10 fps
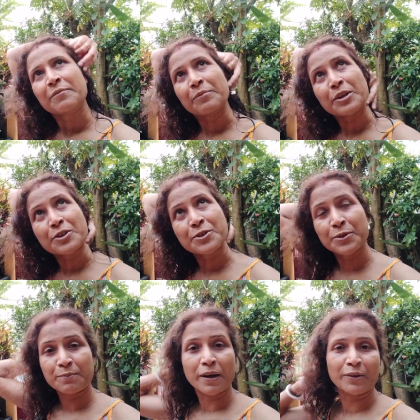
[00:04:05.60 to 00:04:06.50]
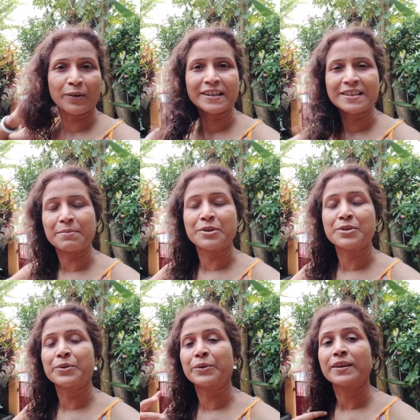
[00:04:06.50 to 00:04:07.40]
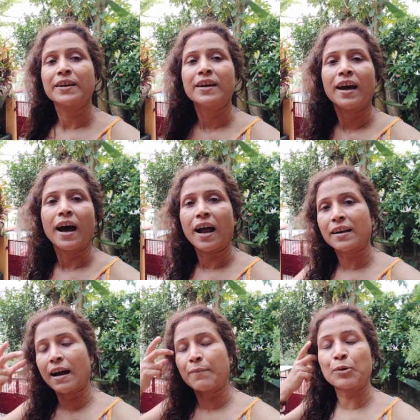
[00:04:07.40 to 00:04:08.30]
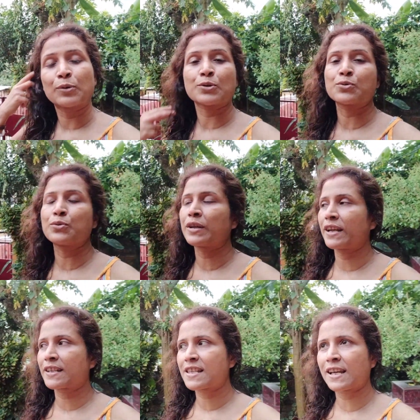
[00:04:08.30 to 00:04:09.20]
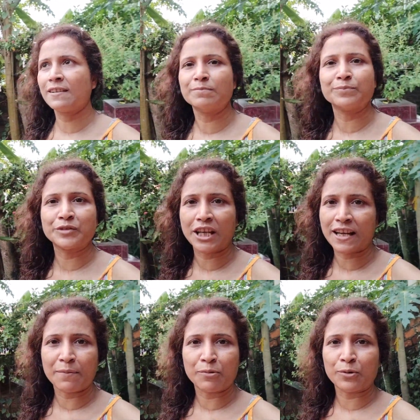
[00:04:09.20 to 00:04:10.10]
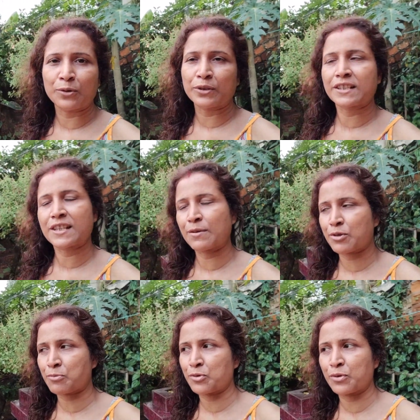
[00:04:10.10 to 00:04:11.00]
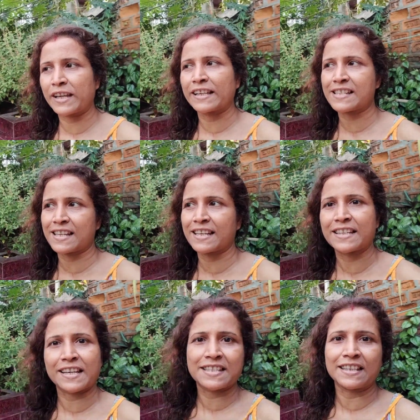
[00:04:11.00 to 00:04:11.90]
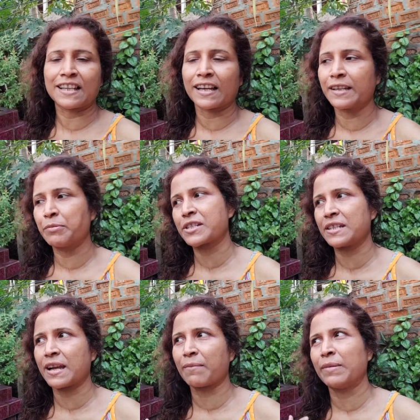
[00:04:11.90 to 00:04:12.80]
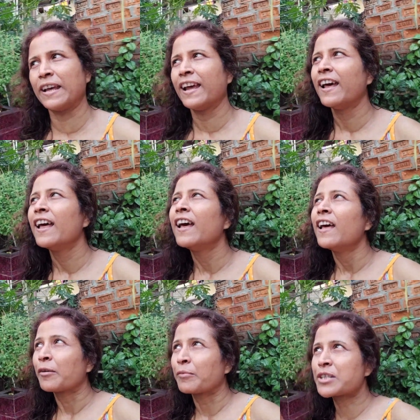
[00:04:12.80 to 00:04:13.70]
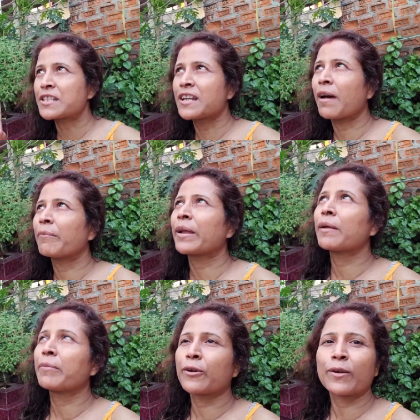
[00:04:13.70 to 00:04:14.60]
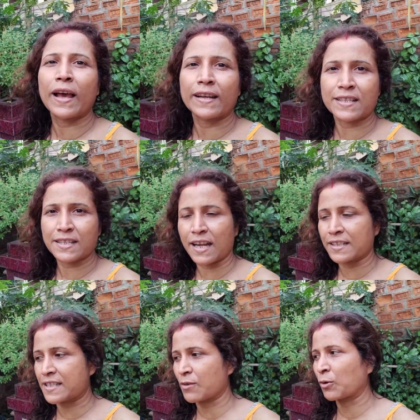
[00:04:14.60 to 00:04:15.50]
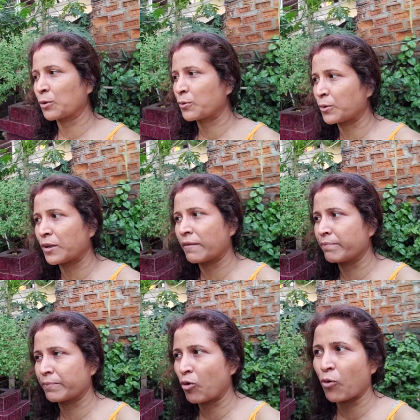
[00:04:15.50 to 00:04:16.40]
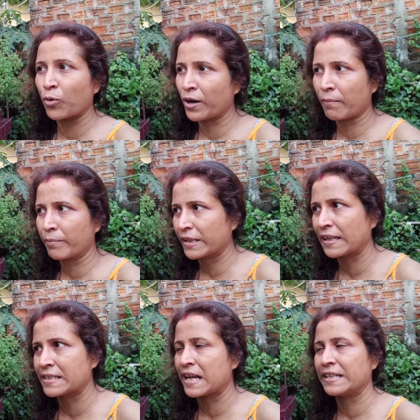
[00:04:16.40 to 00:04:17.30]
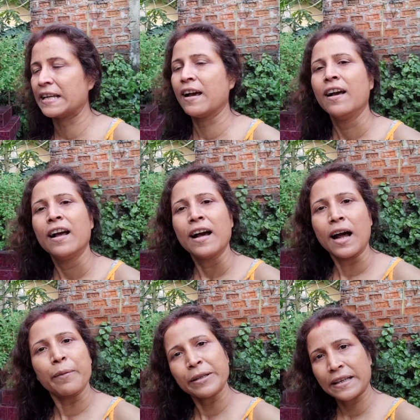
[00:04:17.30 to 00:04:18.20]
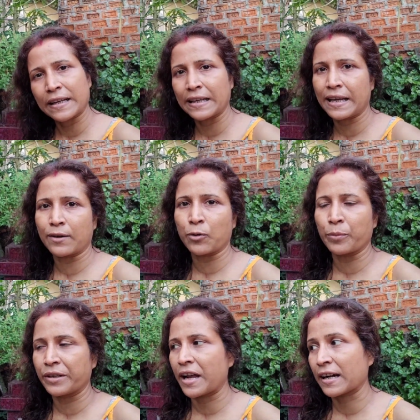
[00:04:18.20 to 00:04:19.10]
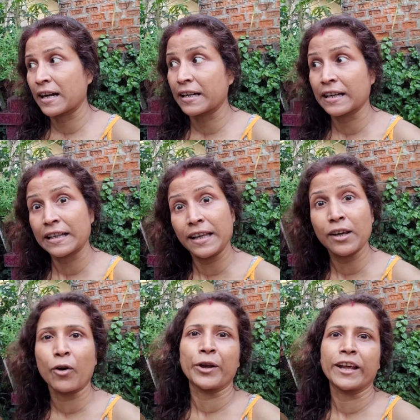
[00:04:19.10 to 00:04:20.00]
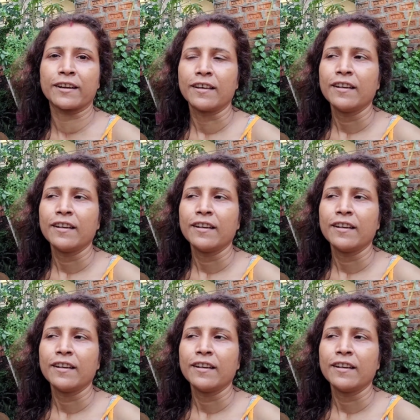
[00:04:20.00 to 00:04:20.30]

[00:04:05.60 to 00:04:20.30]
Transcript: ভীষণ ভালো লাগছে ভীষণ আর কাপড়গুলো শুকিয়ে গেছে যা কাপড়গুলো দিয়েছিলাম সব শুকিয়ে গেছে এটাই চিন্তা নেই বৃষ্টি নামলে বৃষ্টি নামবে নামবে করে আকাশে ডাকছে কতক্ষণ নাম কখন নামবে তা জানি না আমাদের এখানে এরকমই ডাকা ডাকেই অনেক